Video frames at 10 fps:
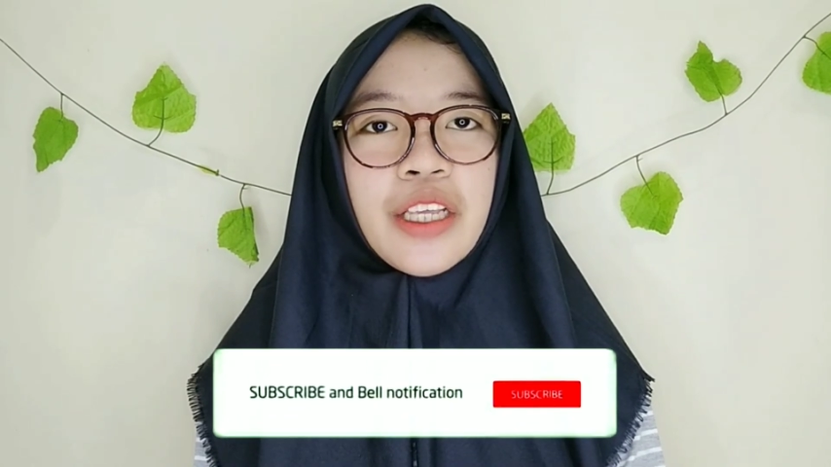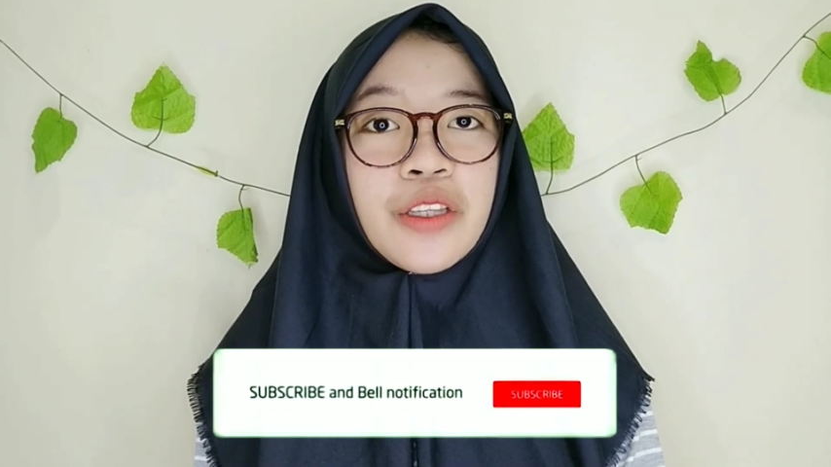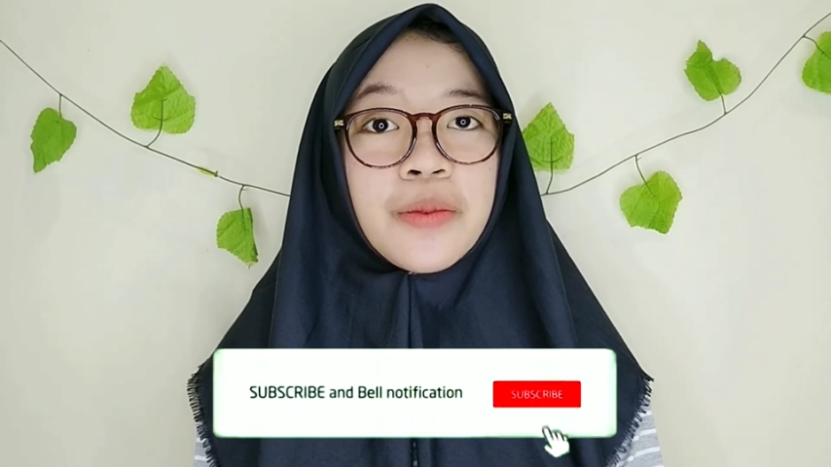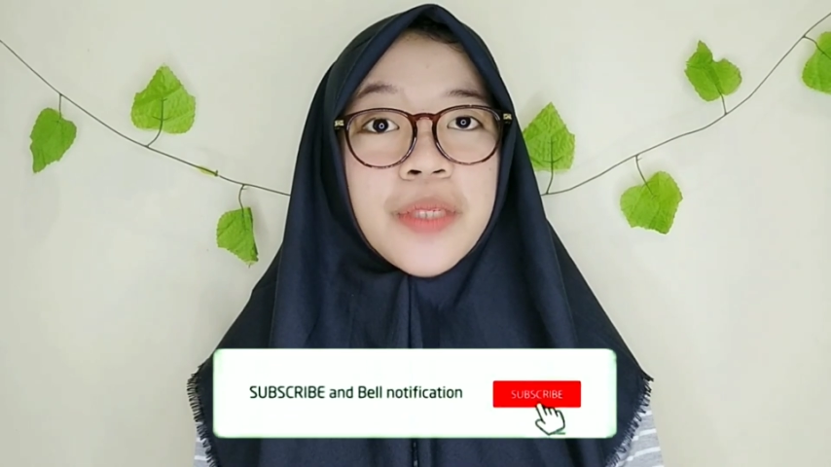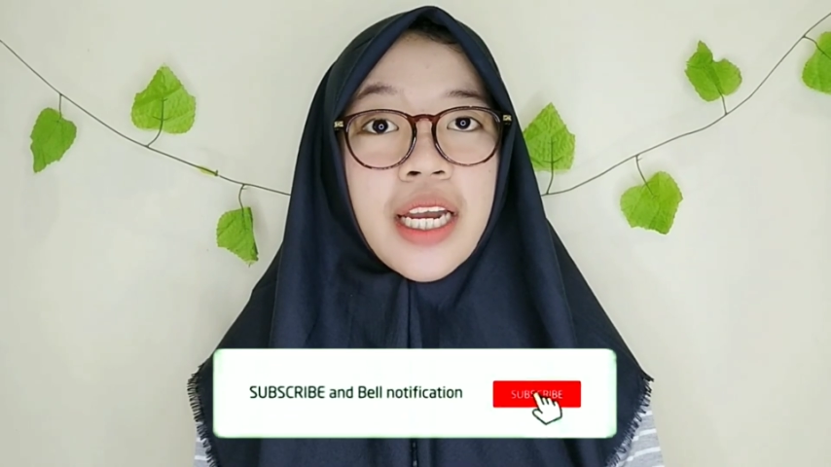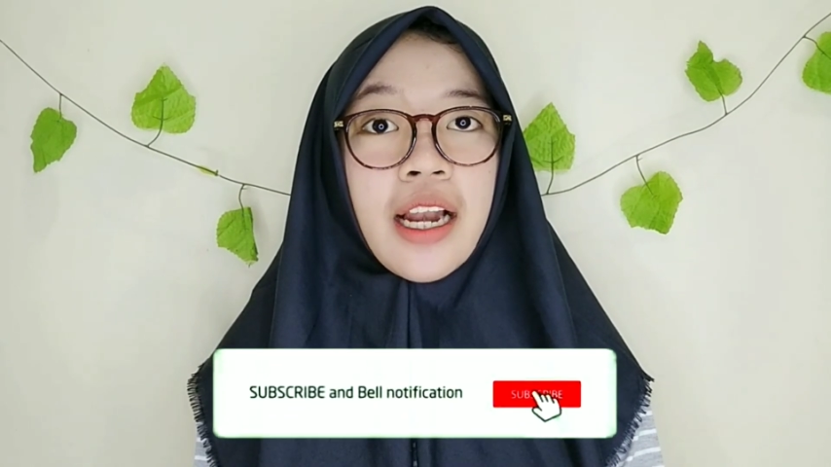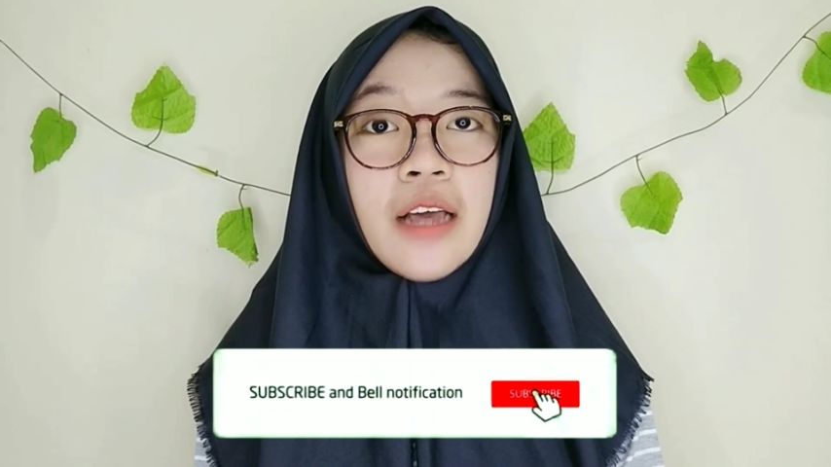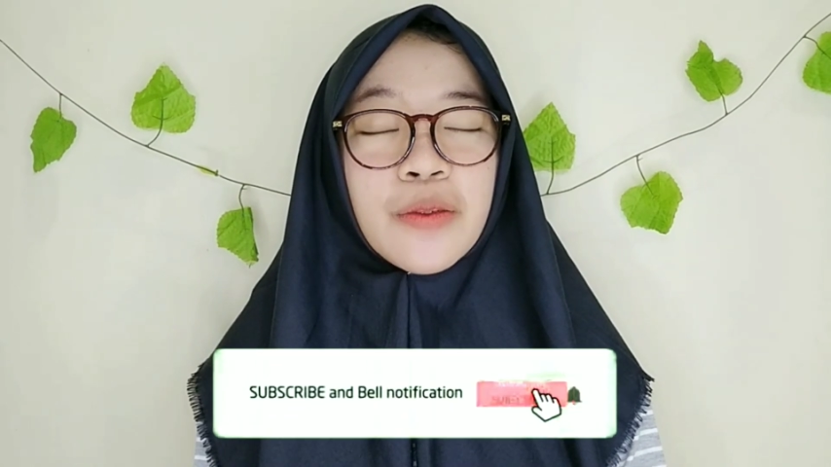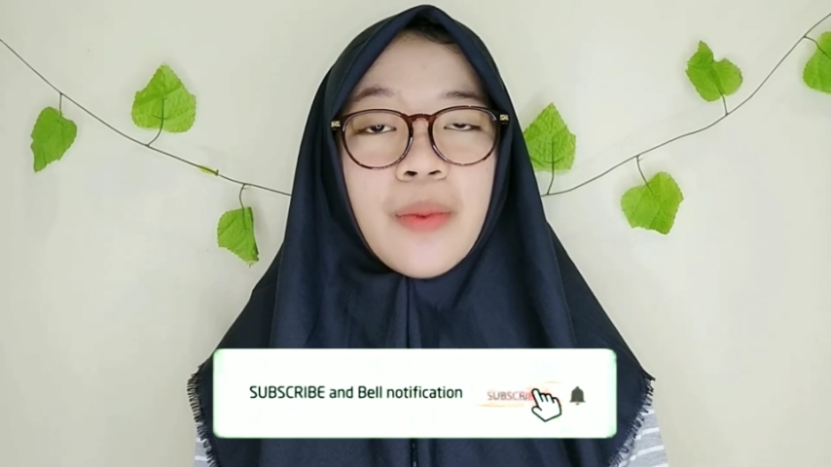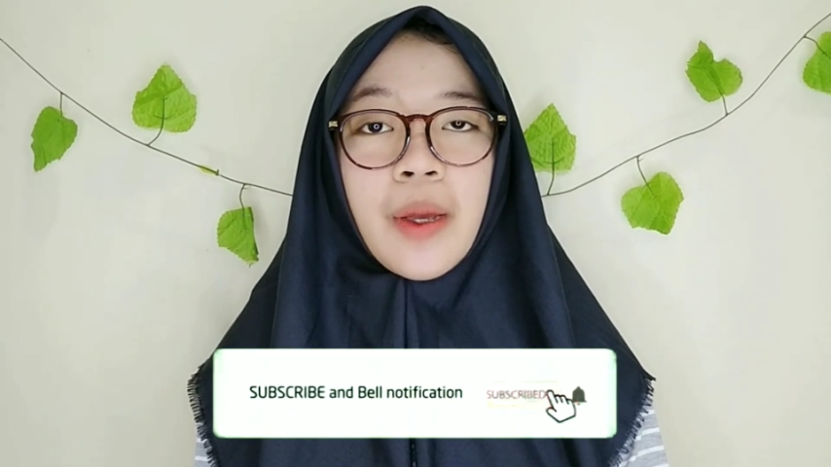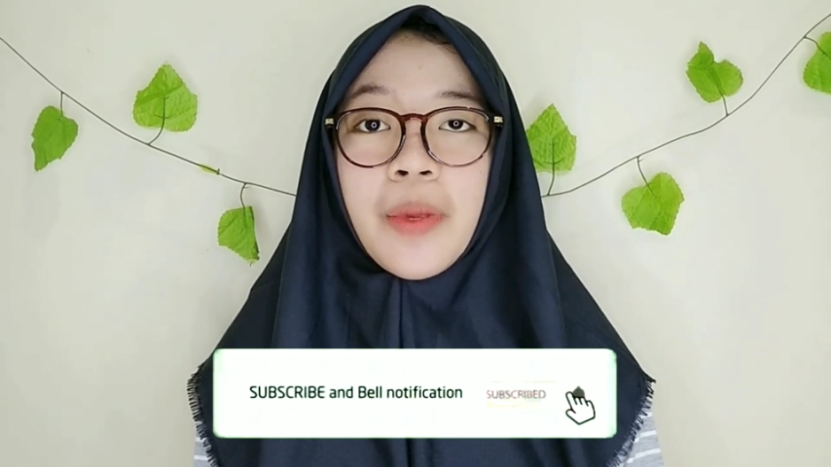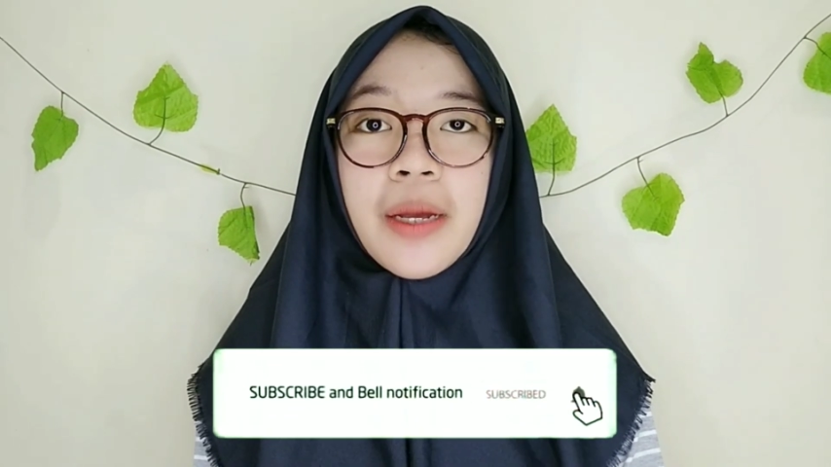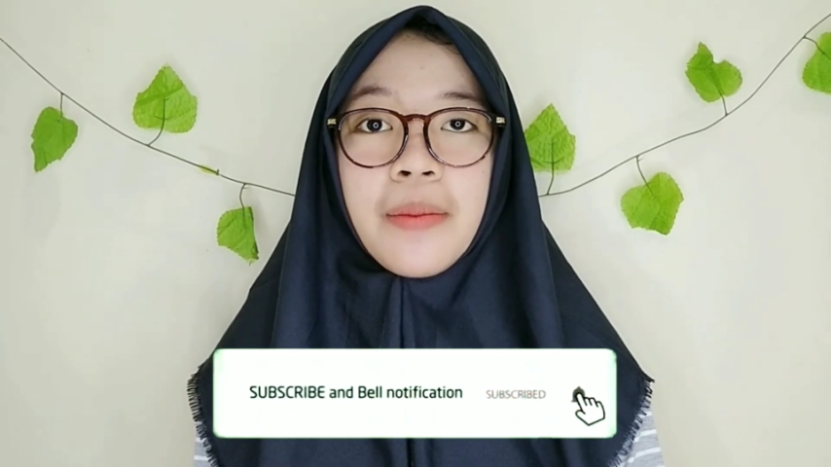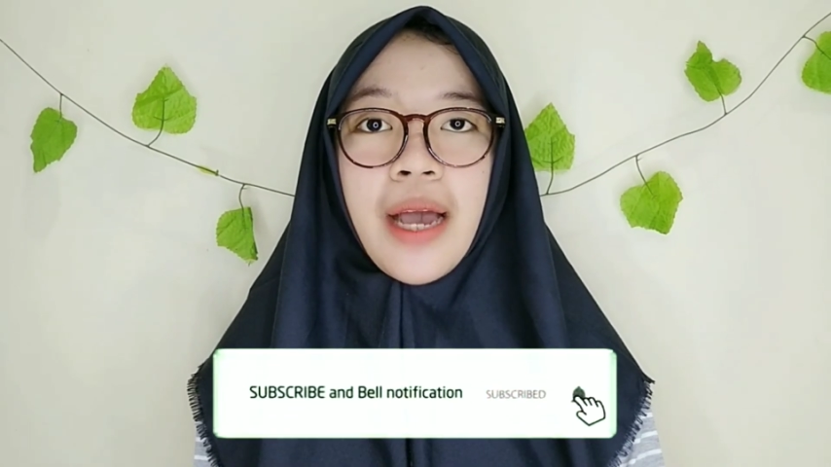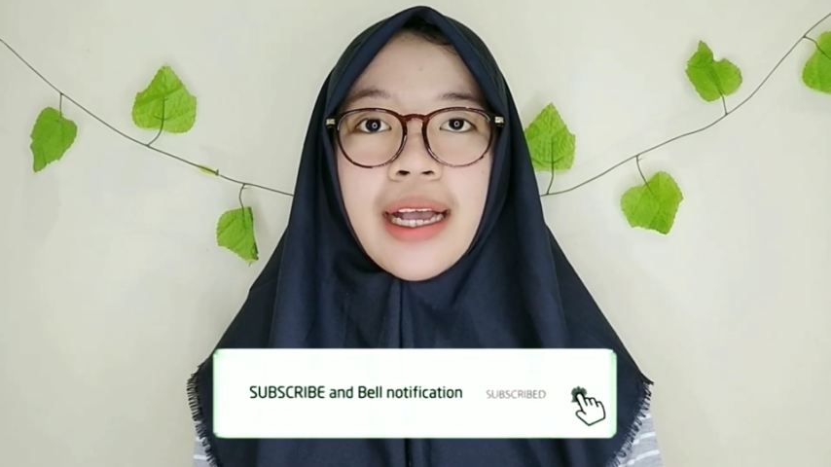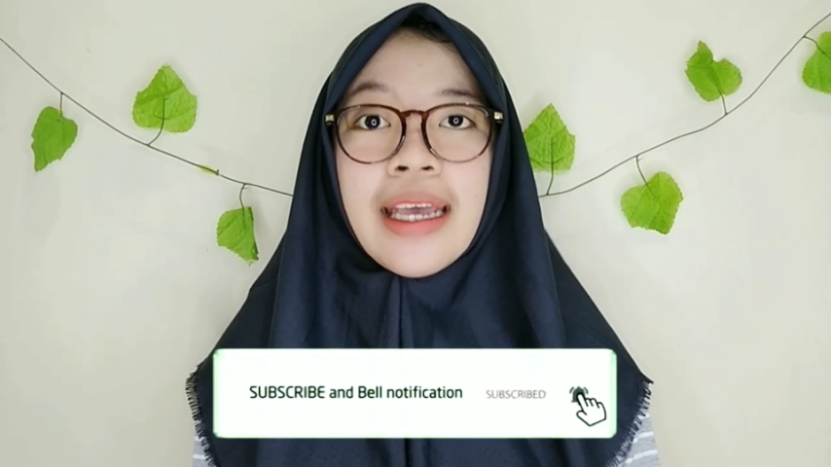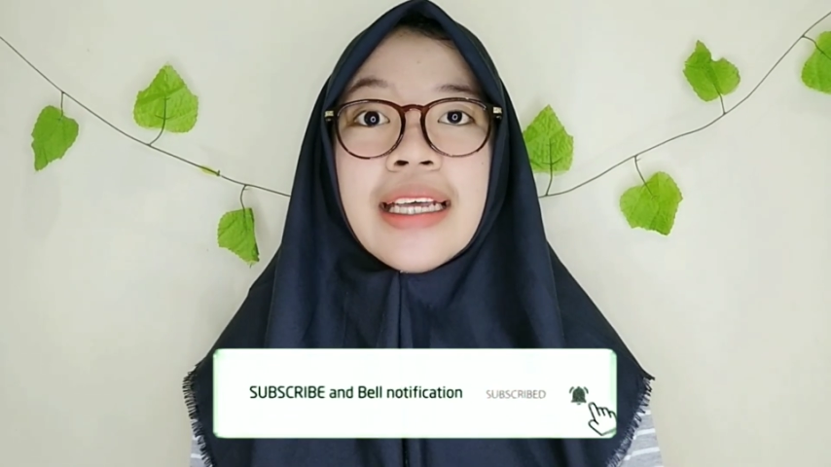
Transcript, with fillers: youtube channel aku semakin berkembang